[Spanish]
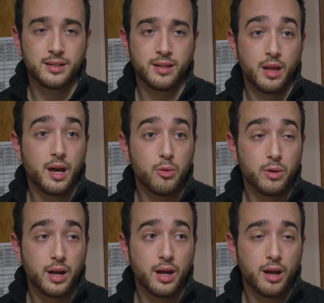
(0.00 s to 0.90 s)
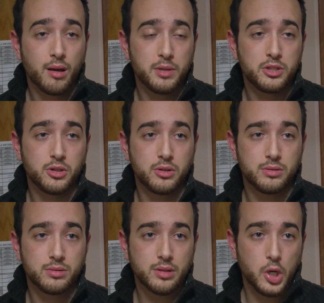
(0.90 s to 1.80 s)
te da una
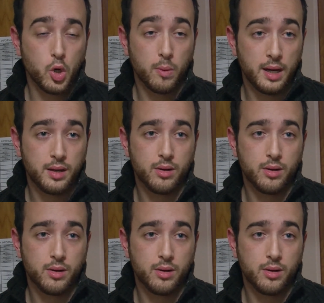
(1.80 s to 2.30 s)
visión global